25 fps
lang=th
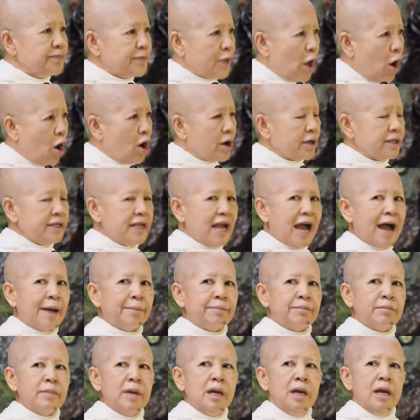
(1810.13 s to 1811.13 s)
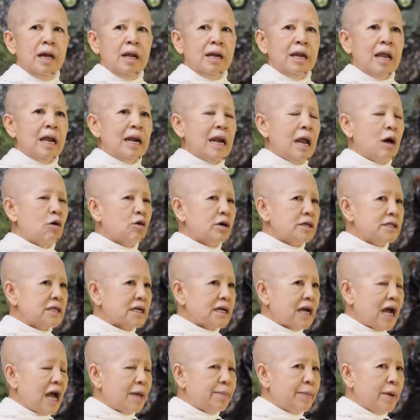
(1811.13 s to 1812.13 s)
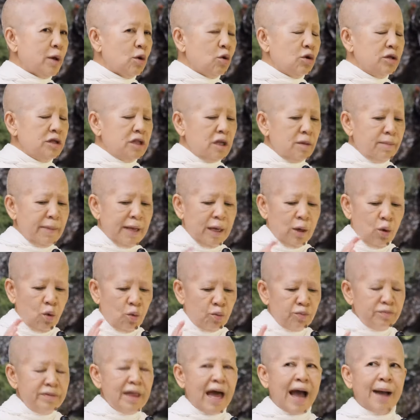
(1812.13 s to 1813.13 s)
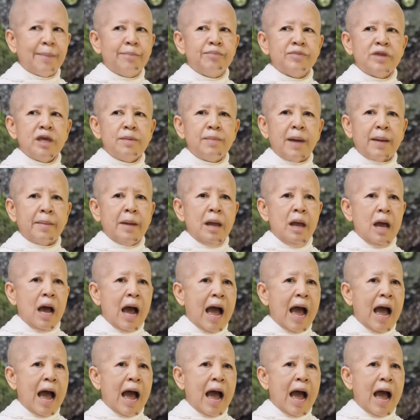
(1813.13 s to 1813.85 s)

ตอกย้ำแล้วเราก็จะกลายเป็นคนที่มีหลุมดำที่แบบ